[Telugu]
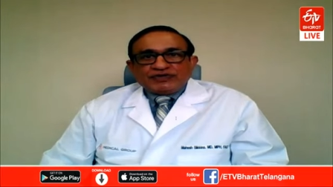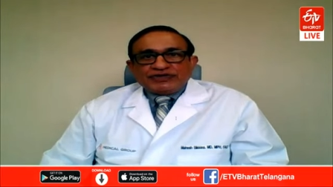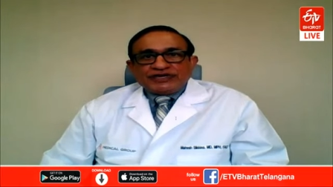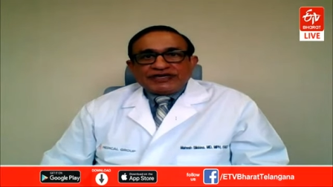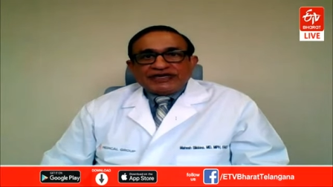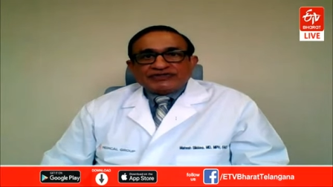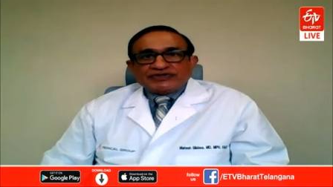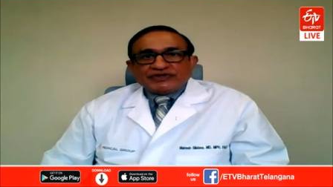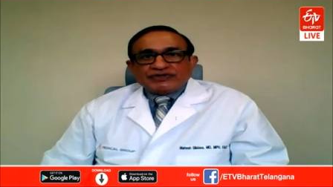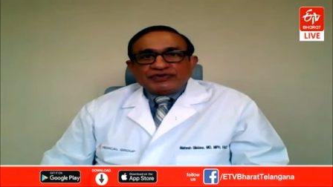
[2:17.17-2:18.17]
ఈ మధ్యన
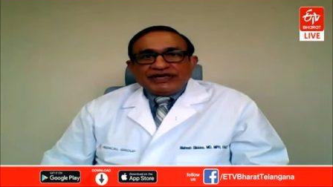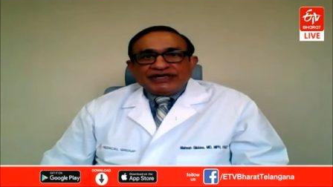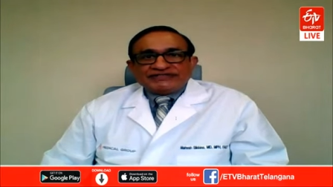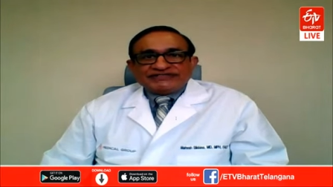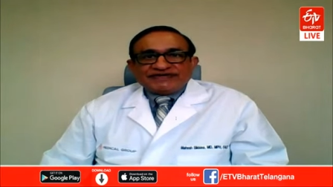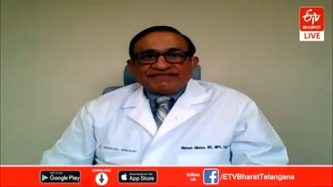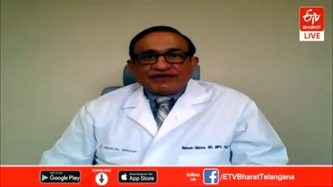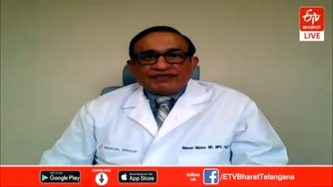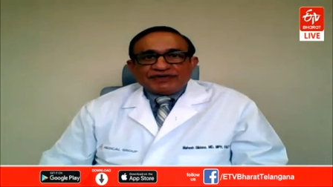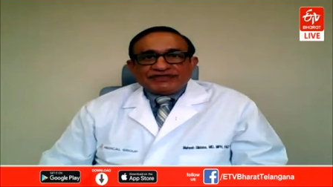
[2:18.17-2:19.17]
కొన్ని కేసులు
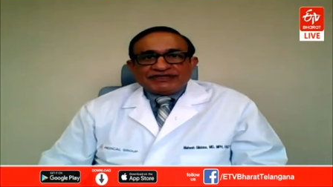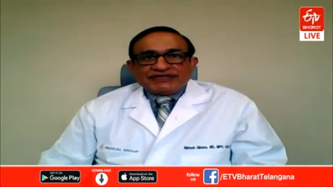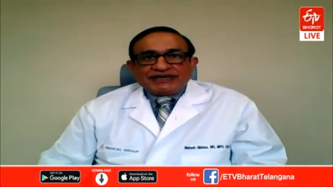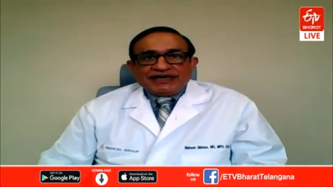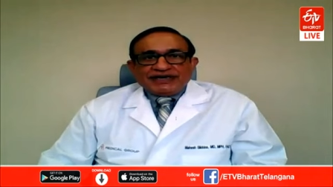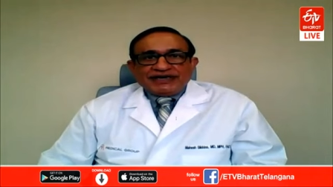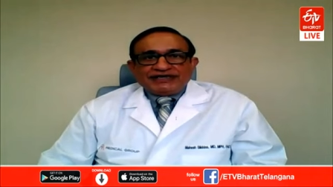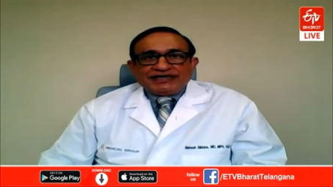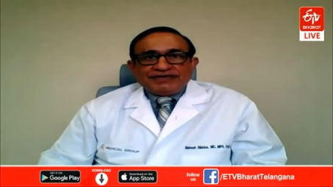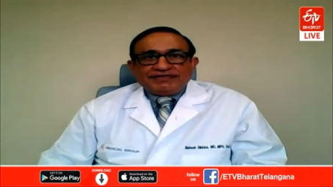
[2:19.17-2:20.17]
ఎన్సెఫలోపతి
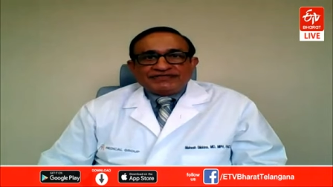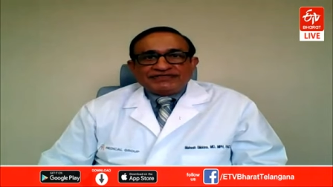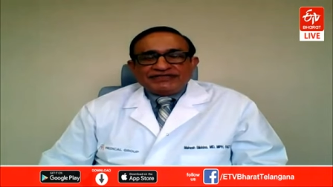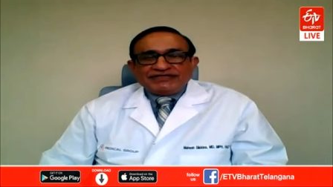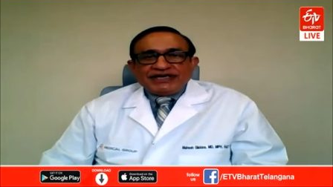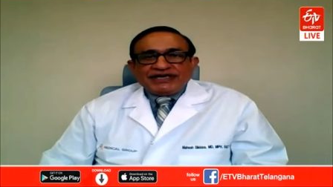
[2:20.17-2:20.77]
అంటే మనిషి